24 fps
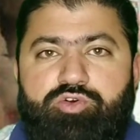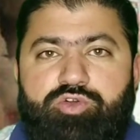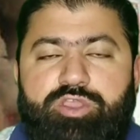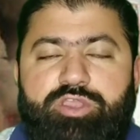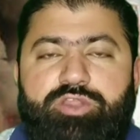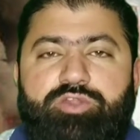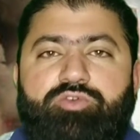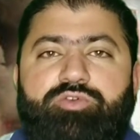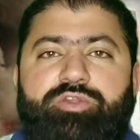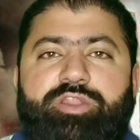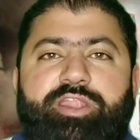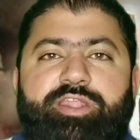
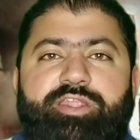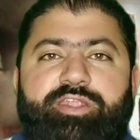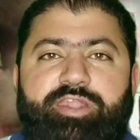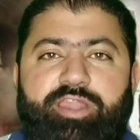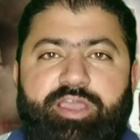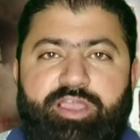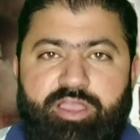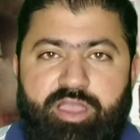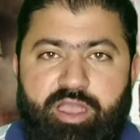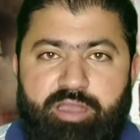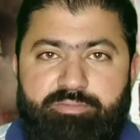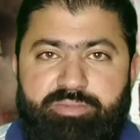इन्होंने
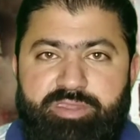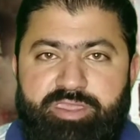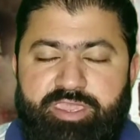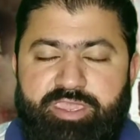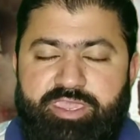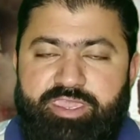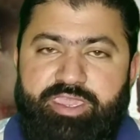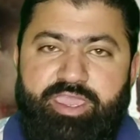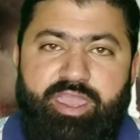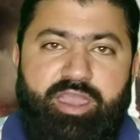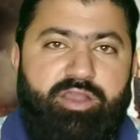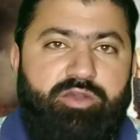नंगा भी
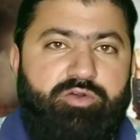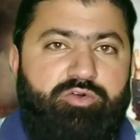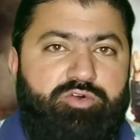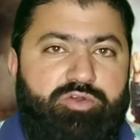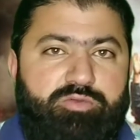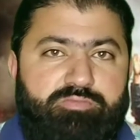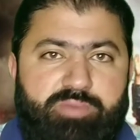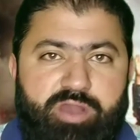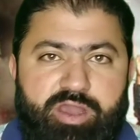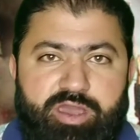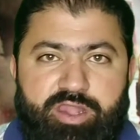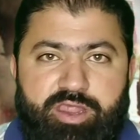किया और
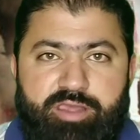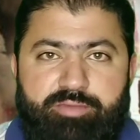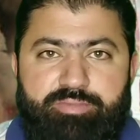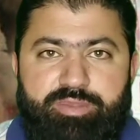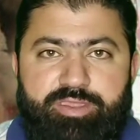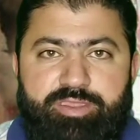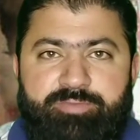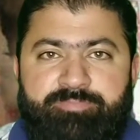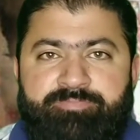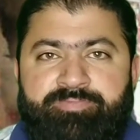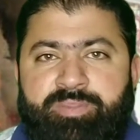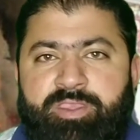मारा
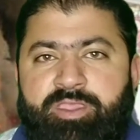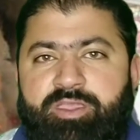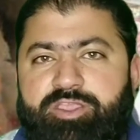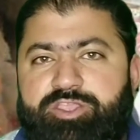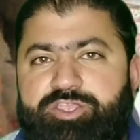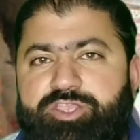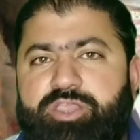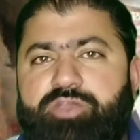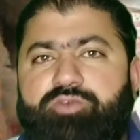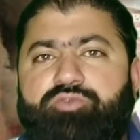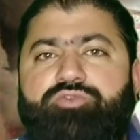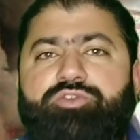भी
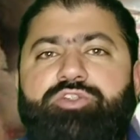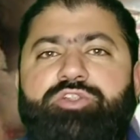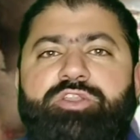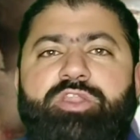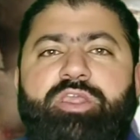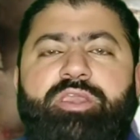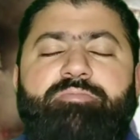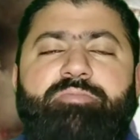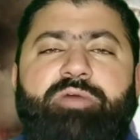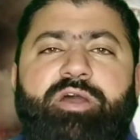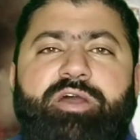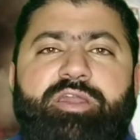ये उन्होंने
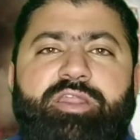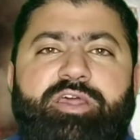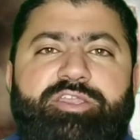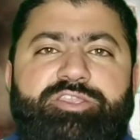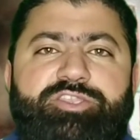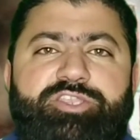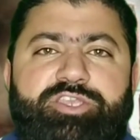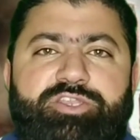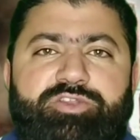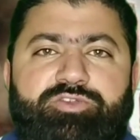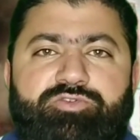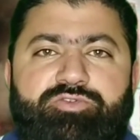ही मारा
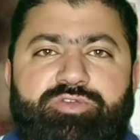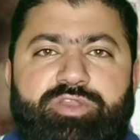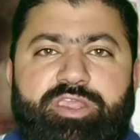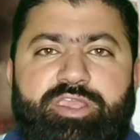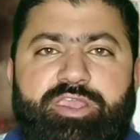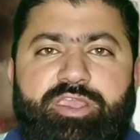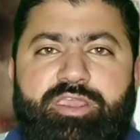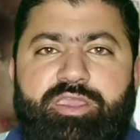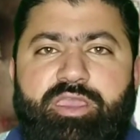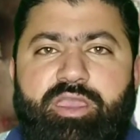जिन्होंने